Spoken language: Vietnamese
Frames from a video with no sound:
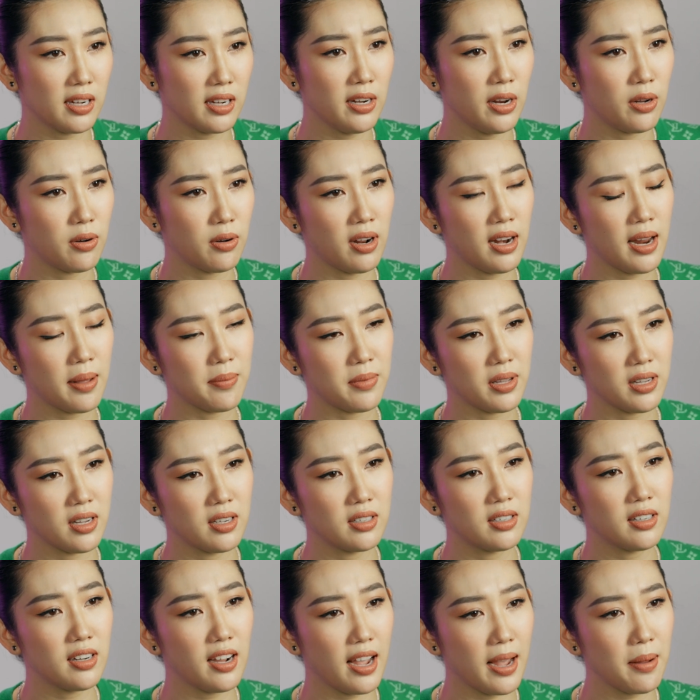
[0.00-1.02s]
cái điều đó làm cho
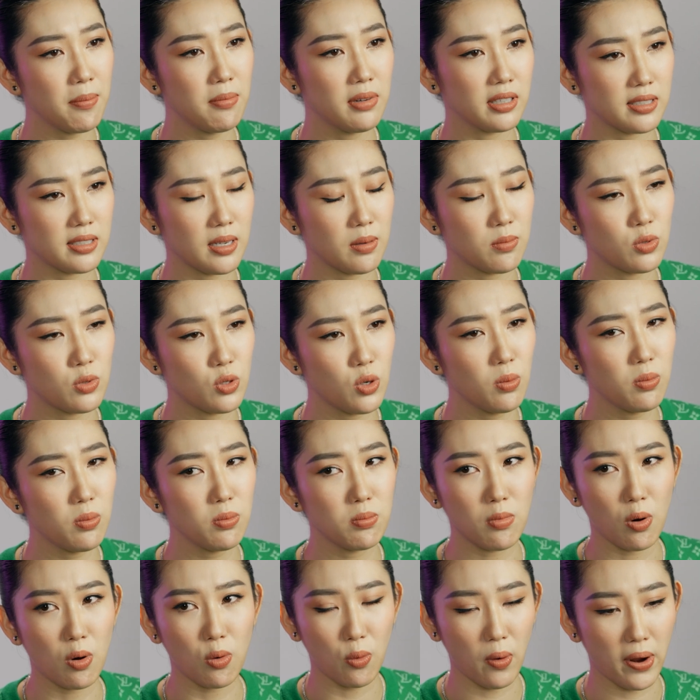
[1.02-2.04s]
nó rất áp lực trong
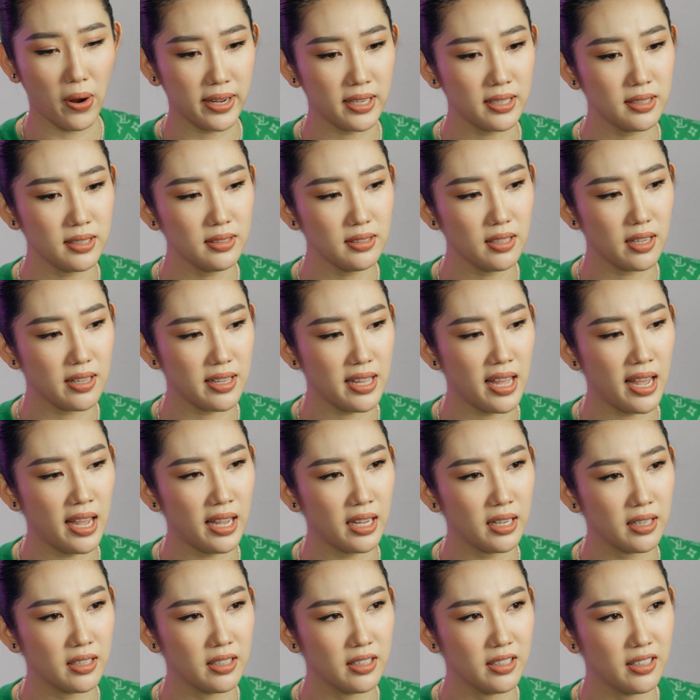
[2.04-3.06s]
suốt một khoảng thời
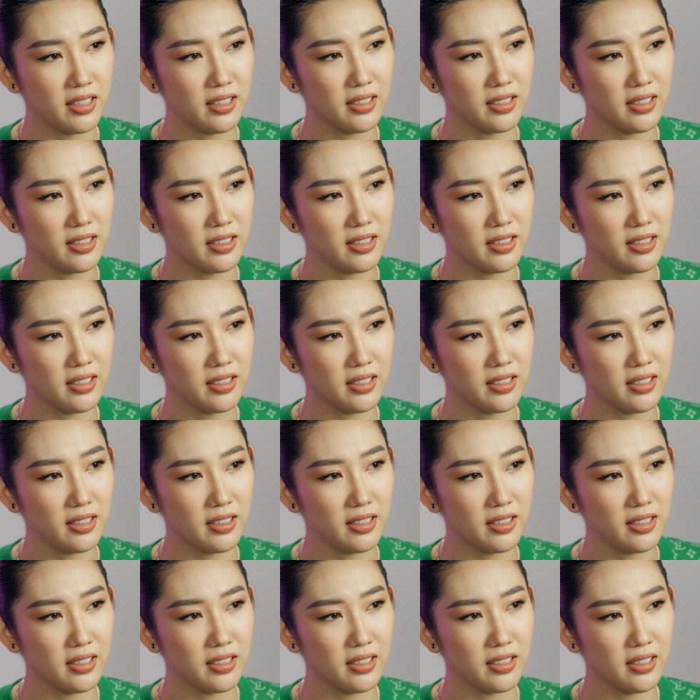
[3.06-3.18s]
gian